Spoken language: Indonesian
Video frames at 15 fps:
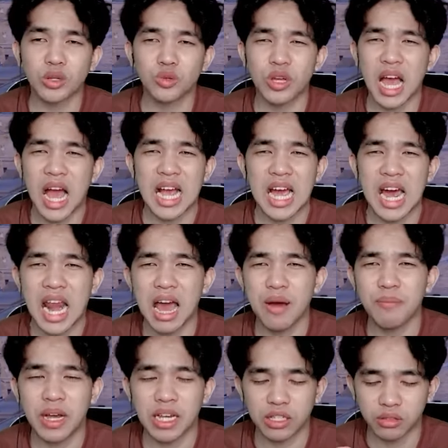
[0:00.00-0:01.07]
waktu yang agak
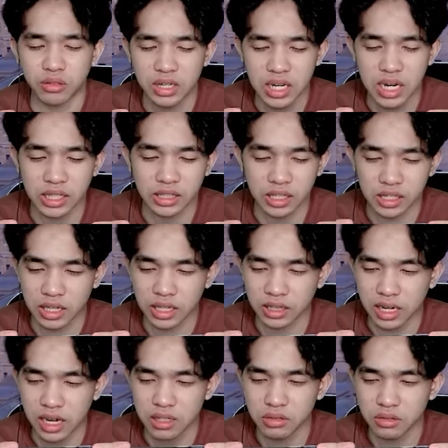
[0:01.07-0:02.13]
lama gitu enggak
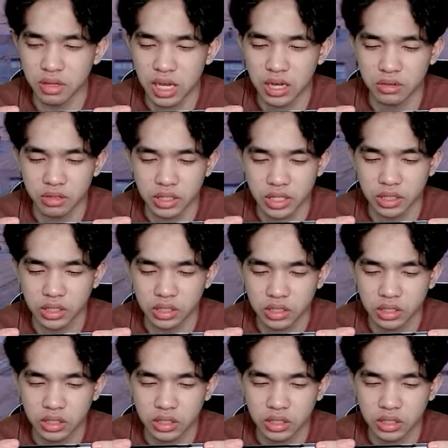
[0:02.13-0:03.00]
ternyata langsung KO dia